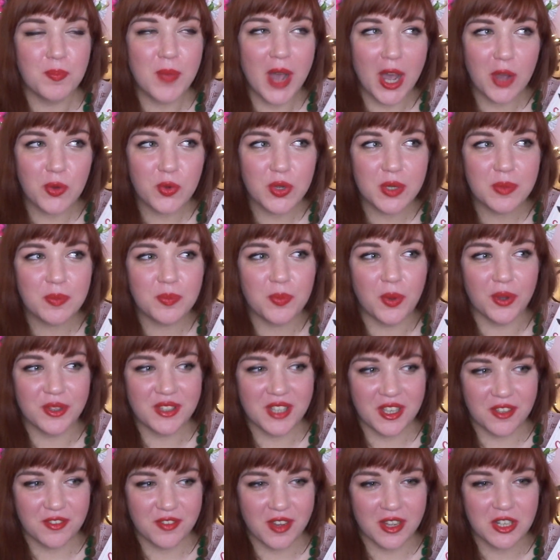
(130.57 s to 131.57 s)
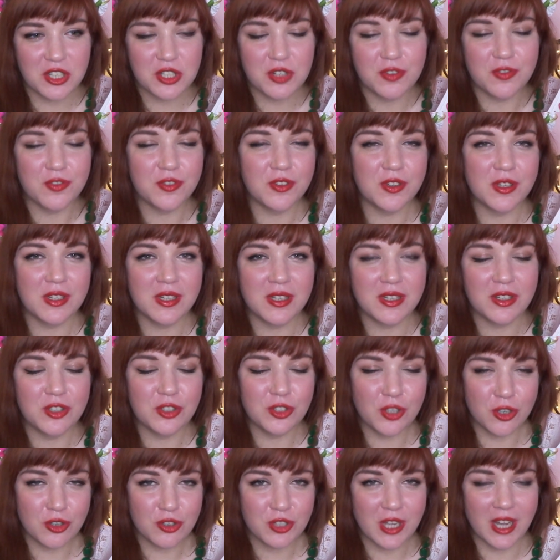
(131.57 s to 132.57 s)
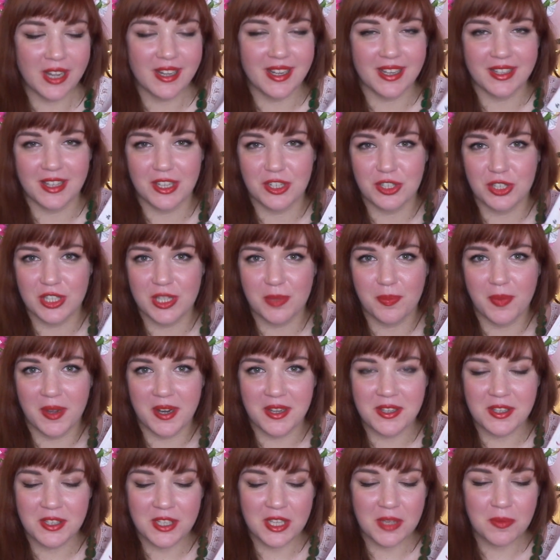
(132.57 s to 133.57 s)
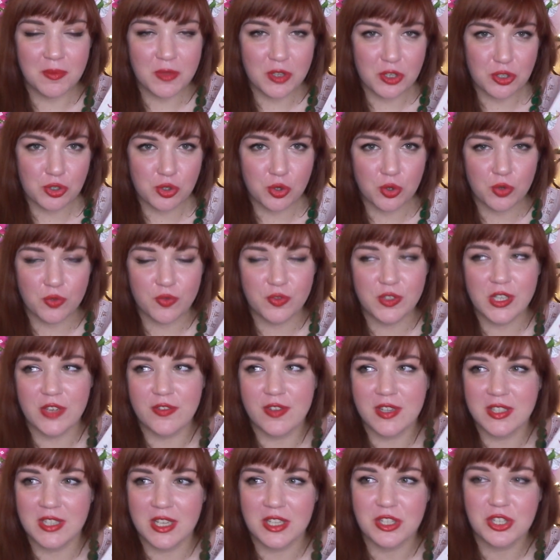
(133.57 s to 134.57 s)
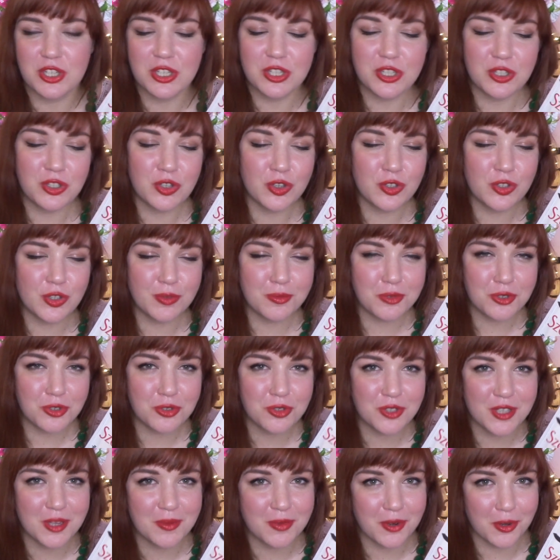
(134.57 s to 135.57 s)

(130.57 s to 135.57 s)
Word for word: Małym, ponieważ w książkach Katarzyny Bereniki Miszczuk w 966